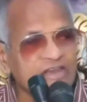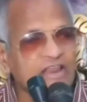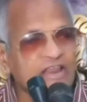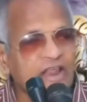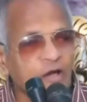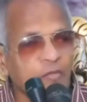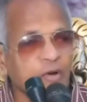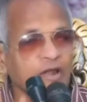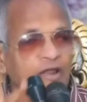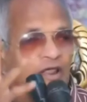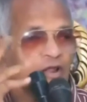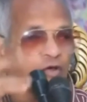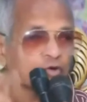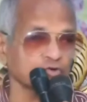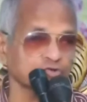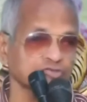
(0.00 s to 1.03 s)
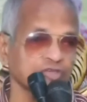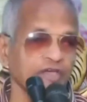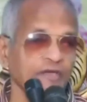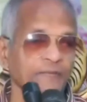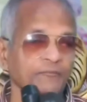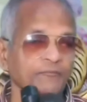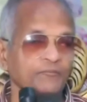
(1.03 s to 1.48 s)
ఇన్ని లాభాలు ఎలా
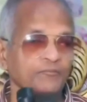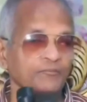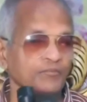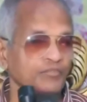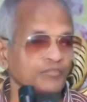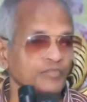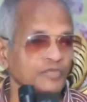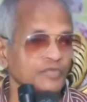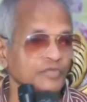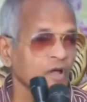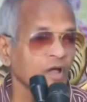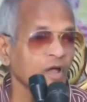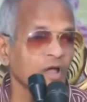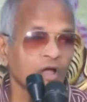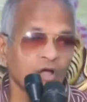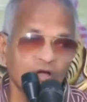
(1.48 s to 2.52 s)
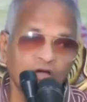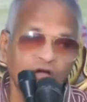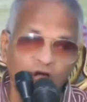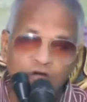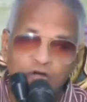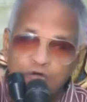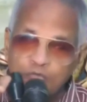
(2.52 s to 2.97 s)
వస్తాయి
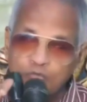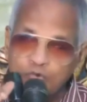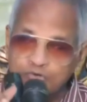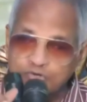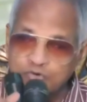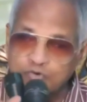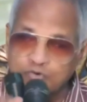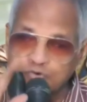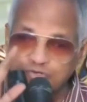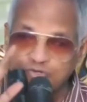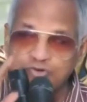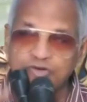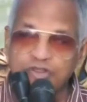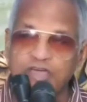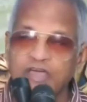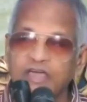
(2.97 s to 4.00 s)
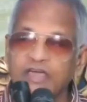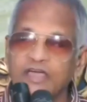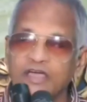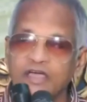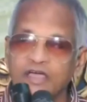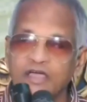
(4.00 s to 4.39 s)
కళ్ళు మూసుకు కూర్చుంటే